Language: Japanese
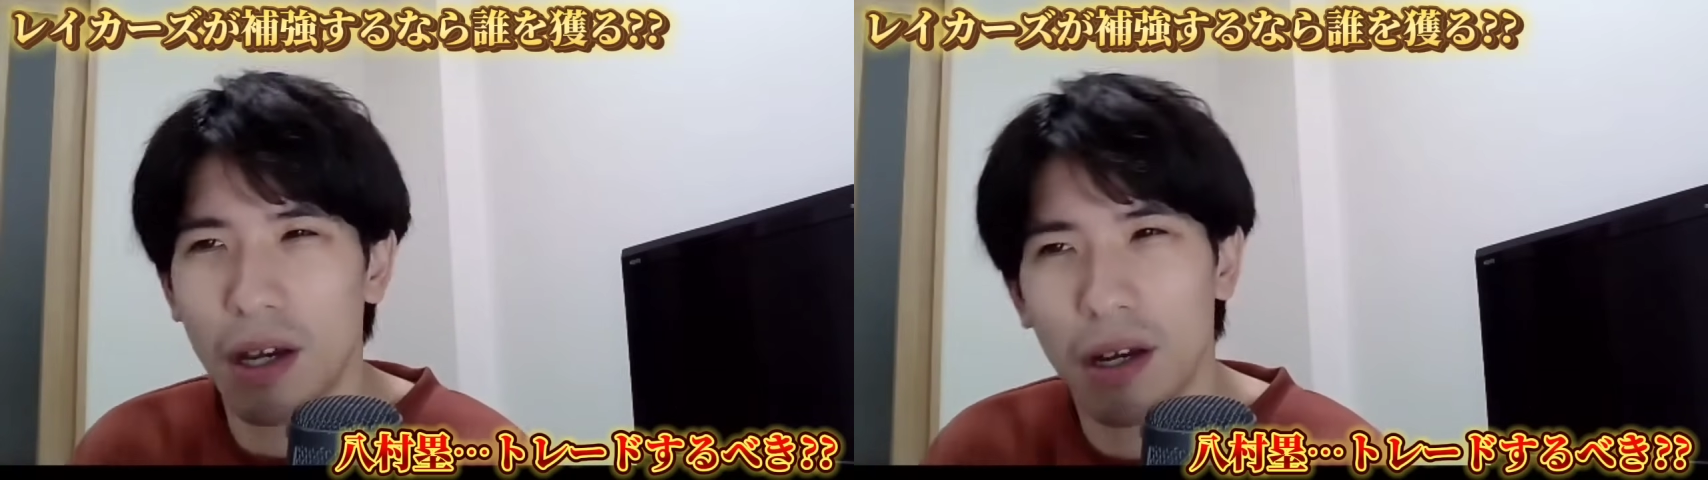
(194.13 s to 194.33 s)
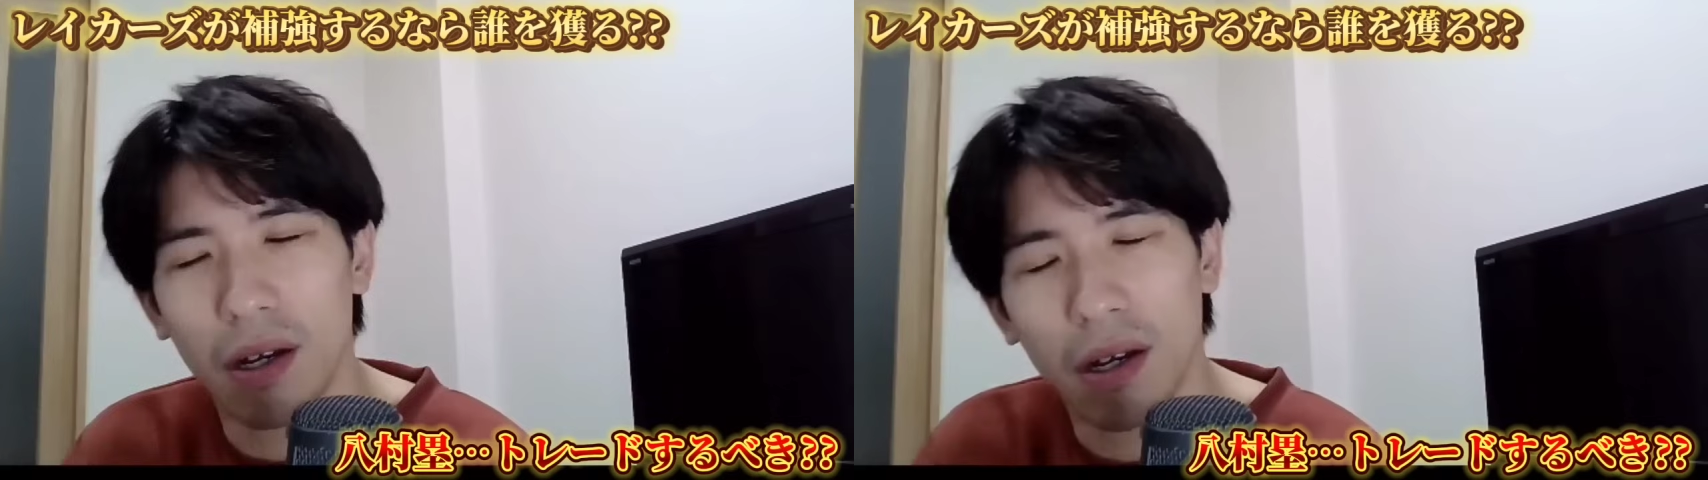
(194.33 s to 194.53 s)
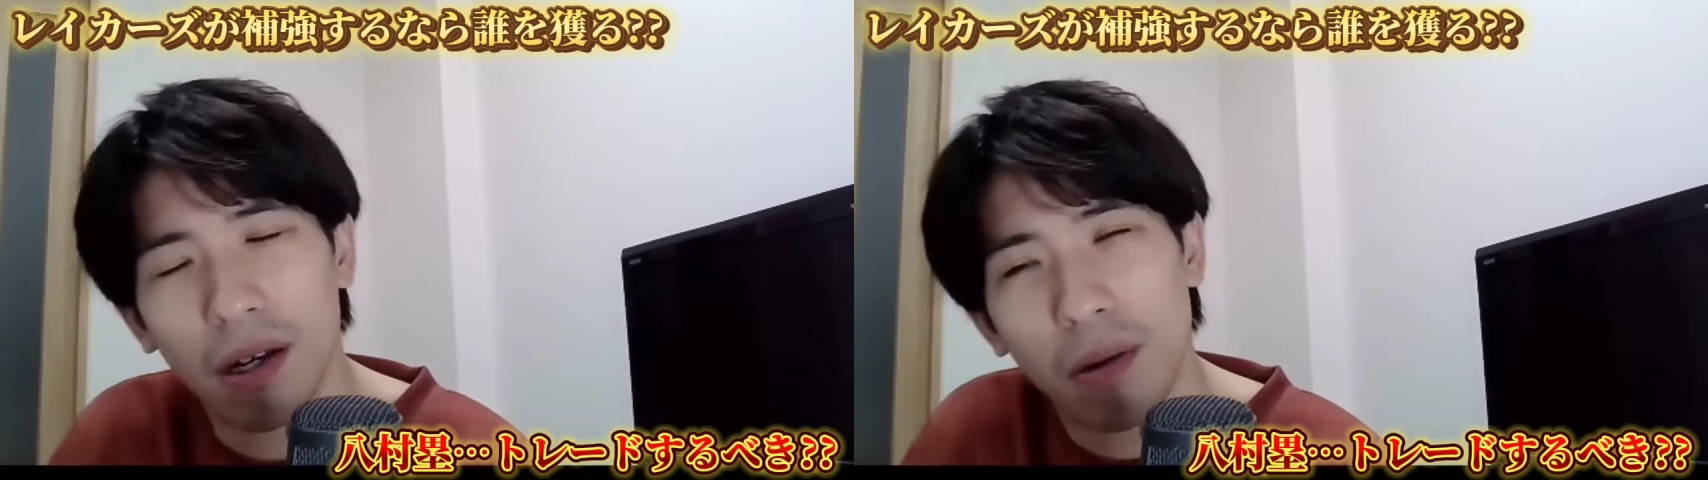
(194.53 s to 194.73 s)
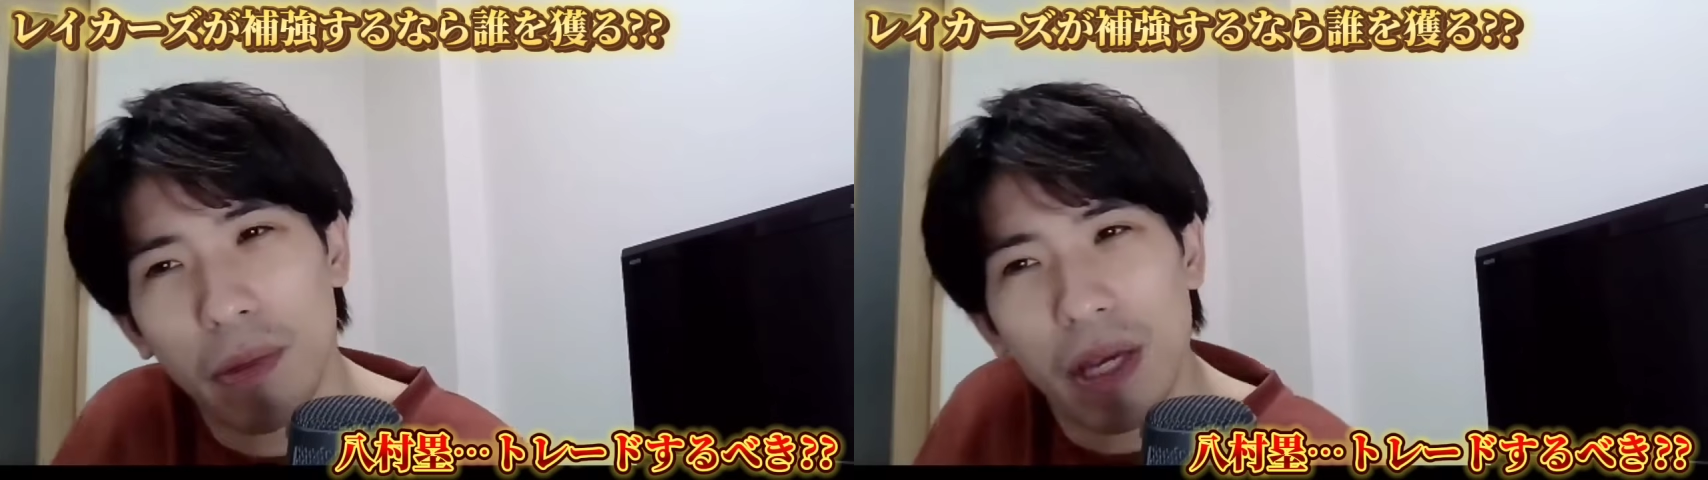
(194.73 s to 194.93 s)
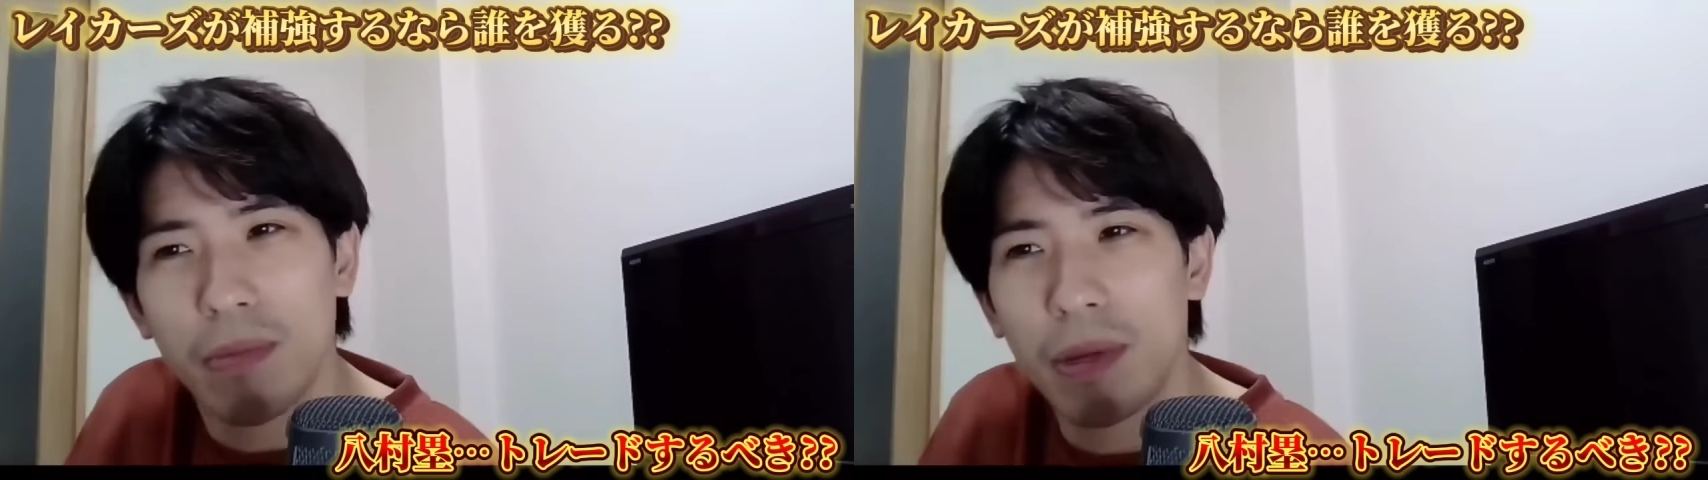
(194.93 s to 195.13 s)

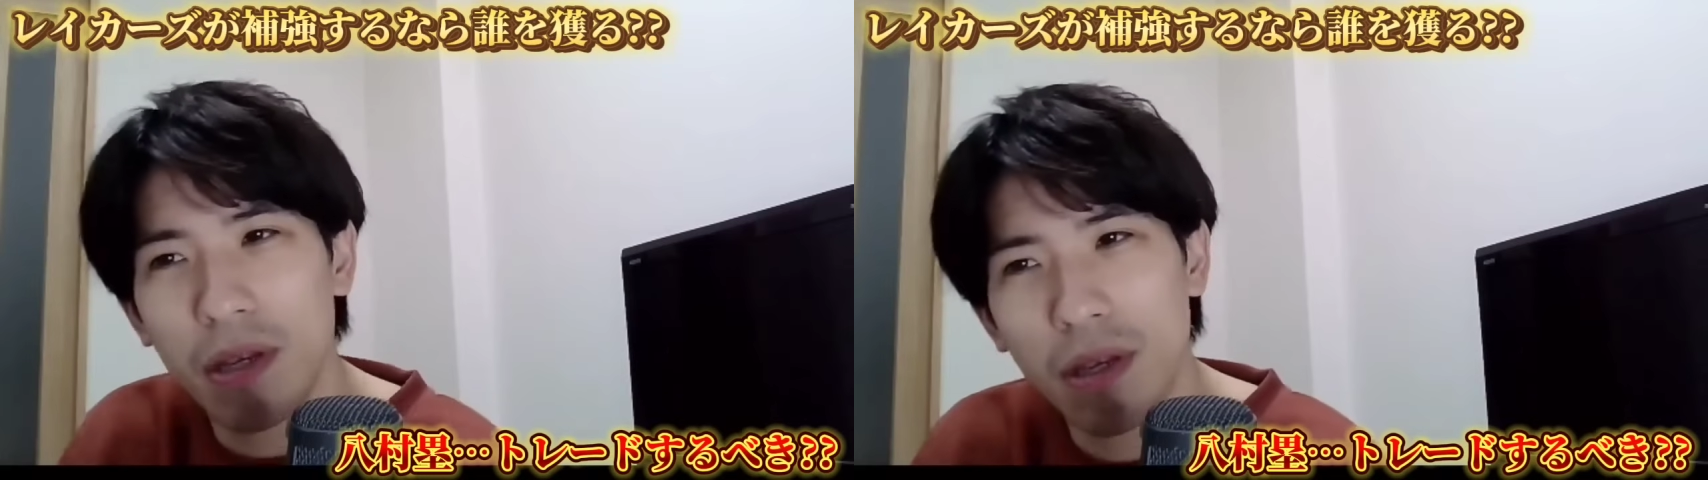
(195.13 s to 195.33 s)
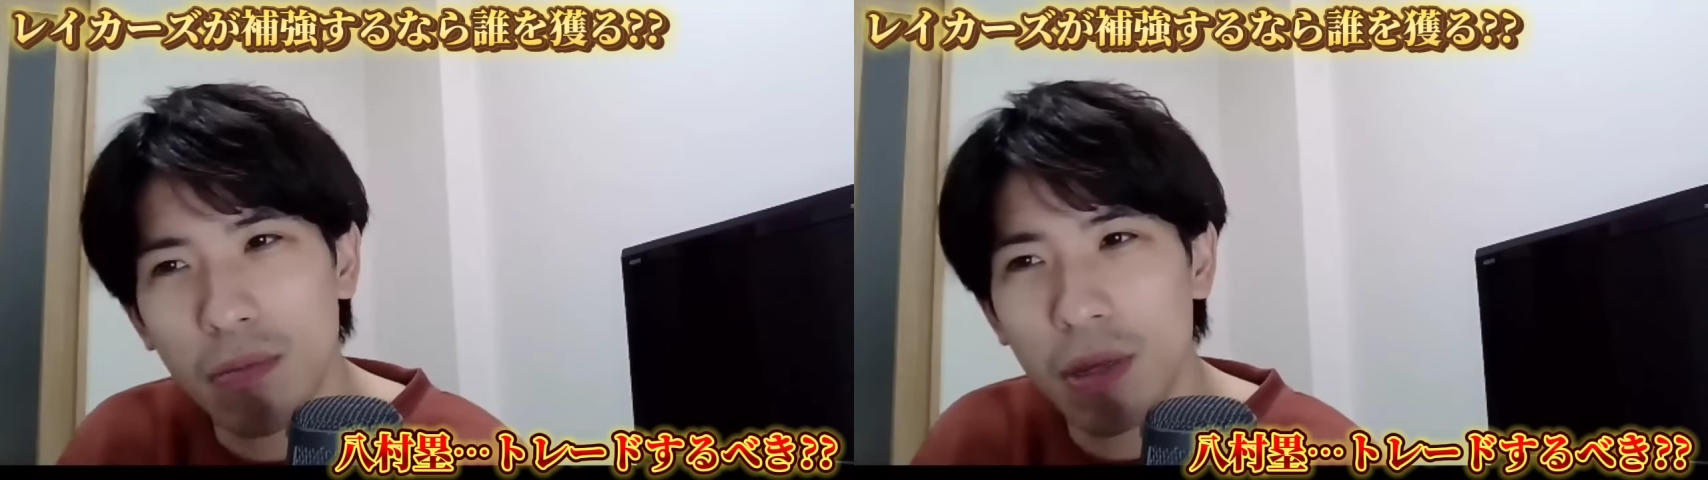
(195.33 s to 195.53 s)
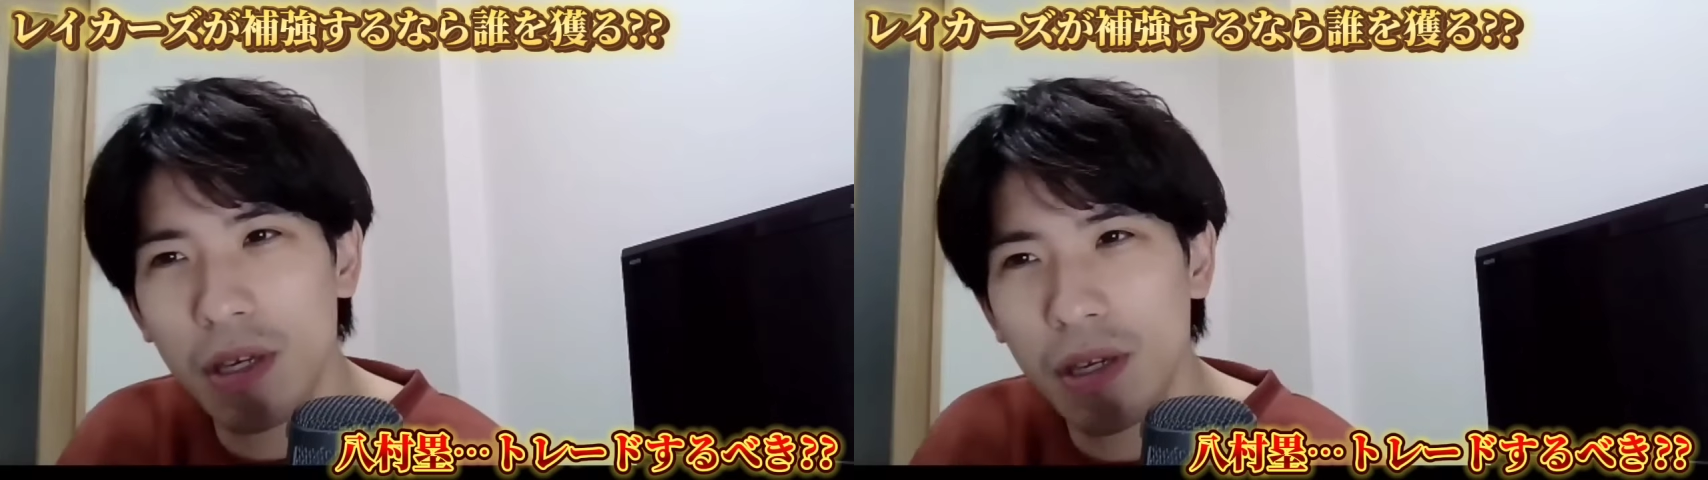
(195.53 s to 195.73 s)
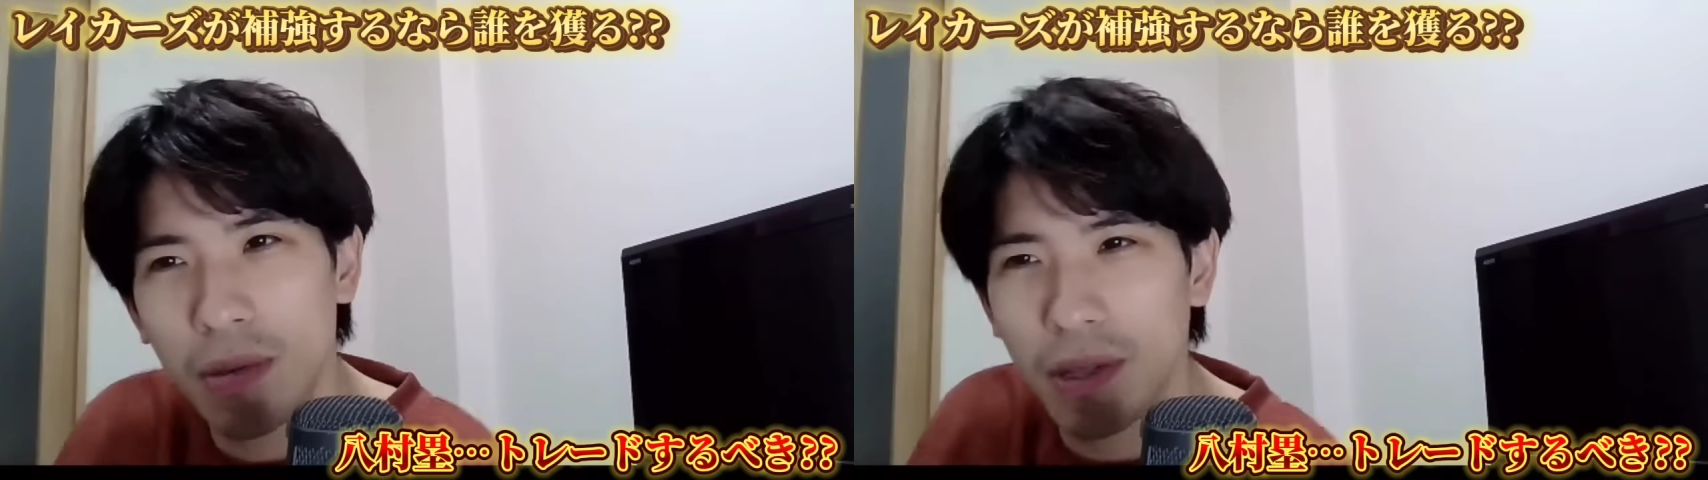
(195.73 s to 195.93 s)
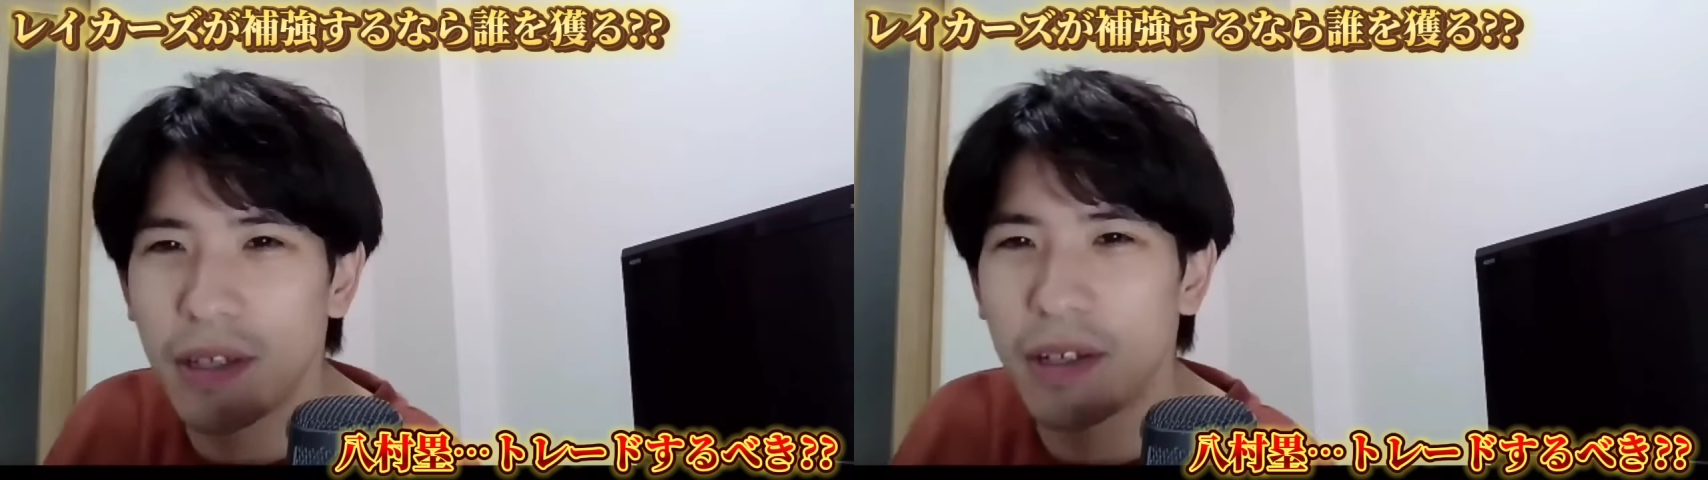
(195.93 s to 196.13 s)
あー、maybe
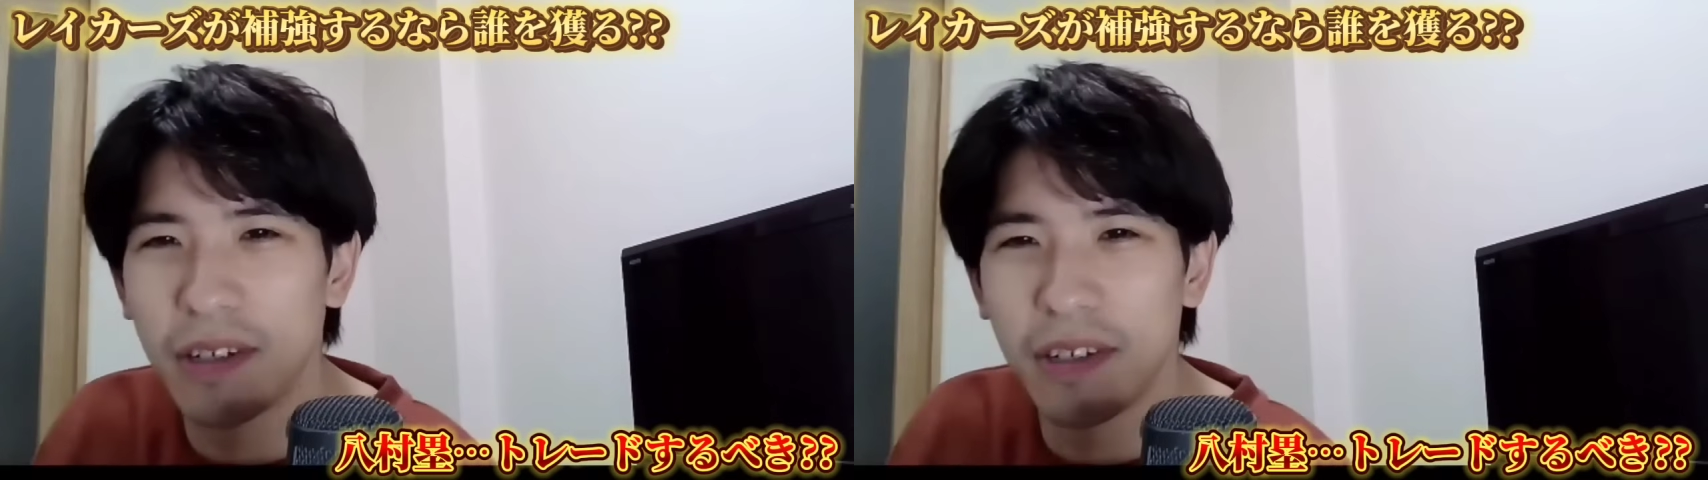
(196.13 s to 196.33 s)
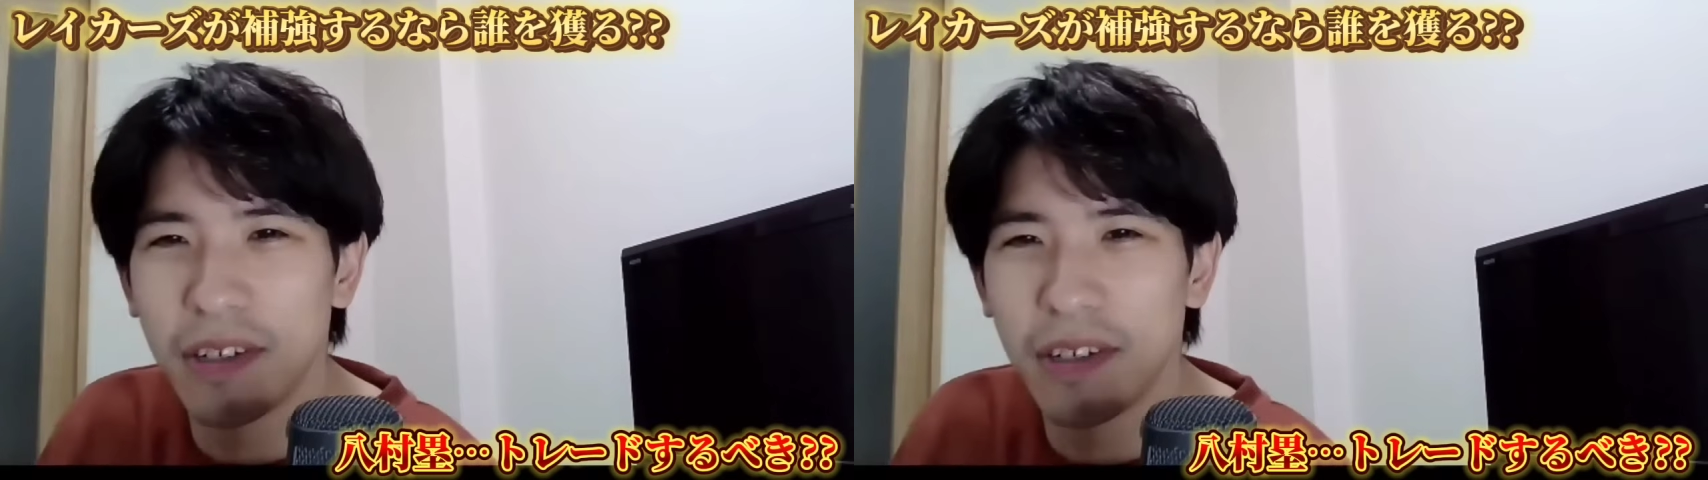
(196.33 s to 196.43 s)
me って、